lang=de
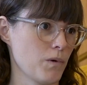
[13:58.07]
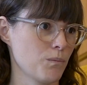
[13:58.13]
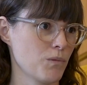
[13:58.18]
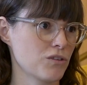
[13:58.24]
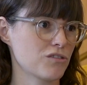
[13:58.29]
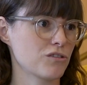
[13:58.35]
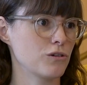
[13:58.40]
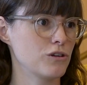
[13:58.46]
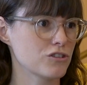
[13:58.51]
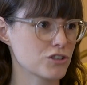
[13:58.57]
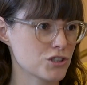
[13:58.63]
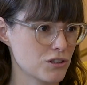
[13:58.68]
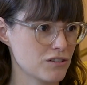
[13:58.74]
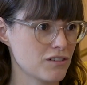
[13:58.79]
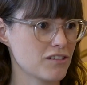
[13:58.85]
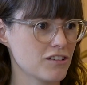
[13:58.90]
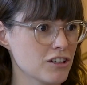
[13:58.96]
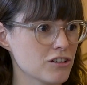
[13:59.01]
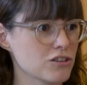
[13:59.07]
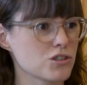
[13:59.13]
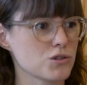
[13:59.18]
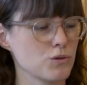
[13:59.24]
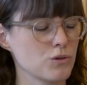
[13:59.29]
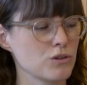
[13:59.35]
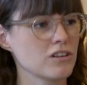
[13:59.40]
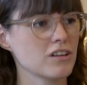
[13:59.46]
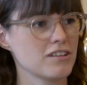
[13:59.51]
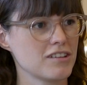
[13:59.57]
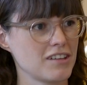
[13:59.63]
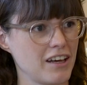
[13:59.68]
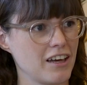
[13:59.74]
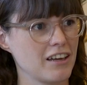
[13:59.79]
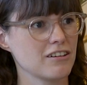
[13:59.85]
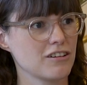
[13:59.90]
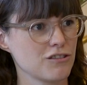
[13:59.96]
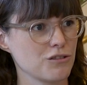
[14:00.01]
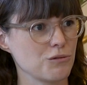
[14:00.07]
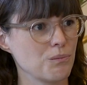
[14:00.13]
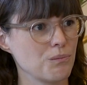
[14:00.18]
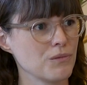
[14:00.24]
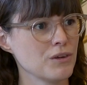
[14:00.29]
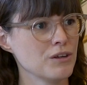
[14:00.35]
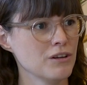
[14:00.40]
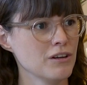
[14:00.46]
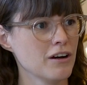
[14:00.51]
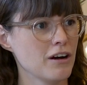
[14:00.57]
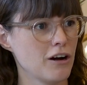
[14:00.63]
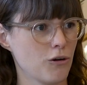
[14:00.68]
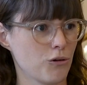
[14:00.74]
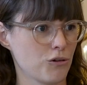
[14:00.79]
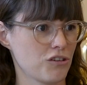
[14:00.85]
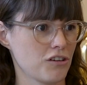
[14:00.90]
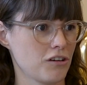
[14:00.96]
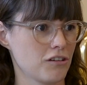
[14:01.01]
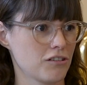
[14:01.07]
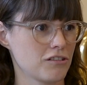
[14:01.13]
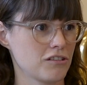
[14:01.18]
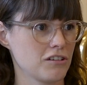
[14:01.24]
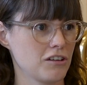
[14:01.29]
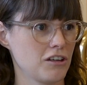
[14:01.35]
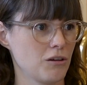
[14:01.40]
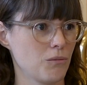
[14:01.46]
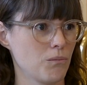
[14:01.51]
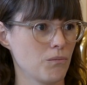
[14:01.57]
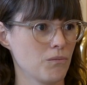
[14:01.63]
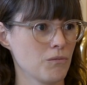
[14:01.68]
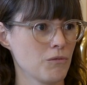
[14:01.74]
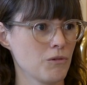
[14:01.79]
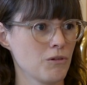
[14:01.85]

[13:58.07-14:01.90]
Ja. Man soll sich schon die Zeit zum Ausrasten geben.